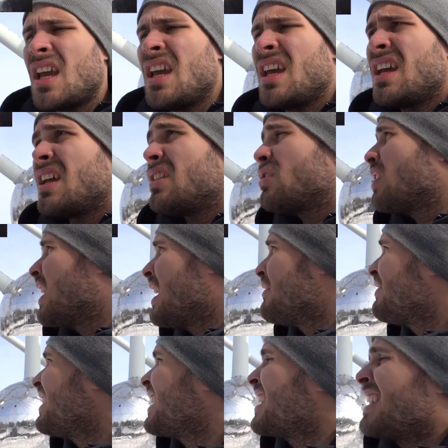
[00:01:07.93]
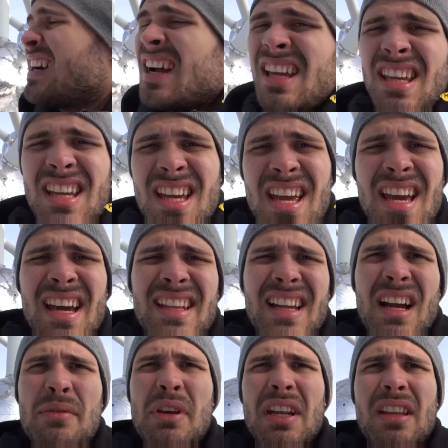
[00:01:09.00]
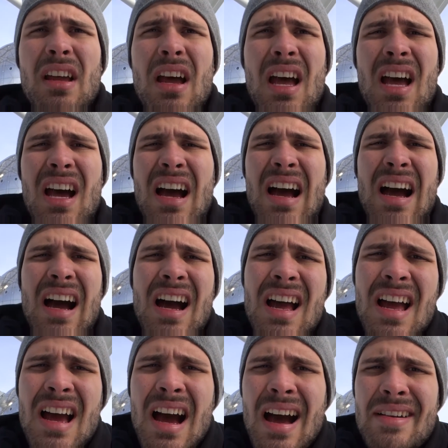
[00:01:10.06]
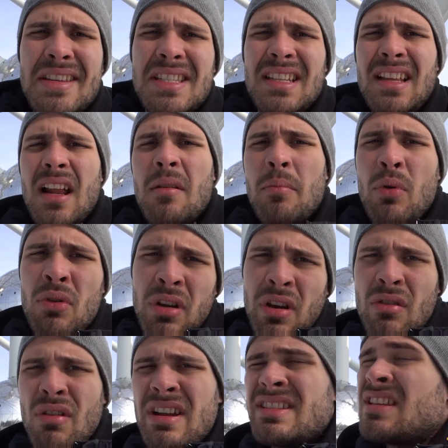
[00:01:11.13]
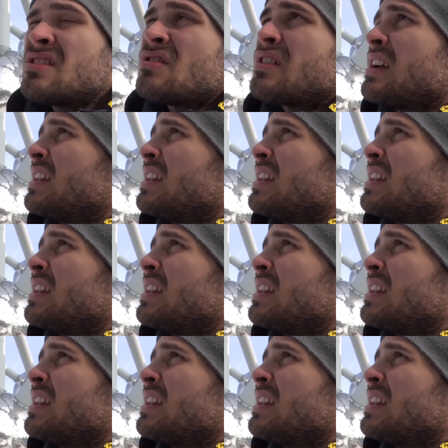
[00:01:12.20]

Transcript: Eh, todas las esferas que están aquí están abiertas a, visitar el público. Hay un ascensor